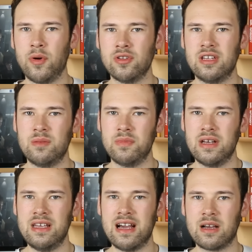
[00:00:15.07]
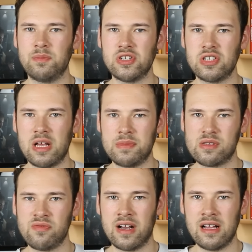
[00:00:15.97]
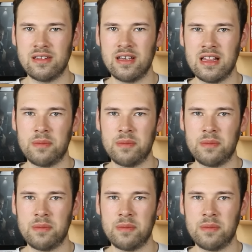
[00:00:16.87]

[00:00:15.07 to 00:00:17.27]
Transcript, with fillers: Po tym, jak przeczytałem słowa krytyki,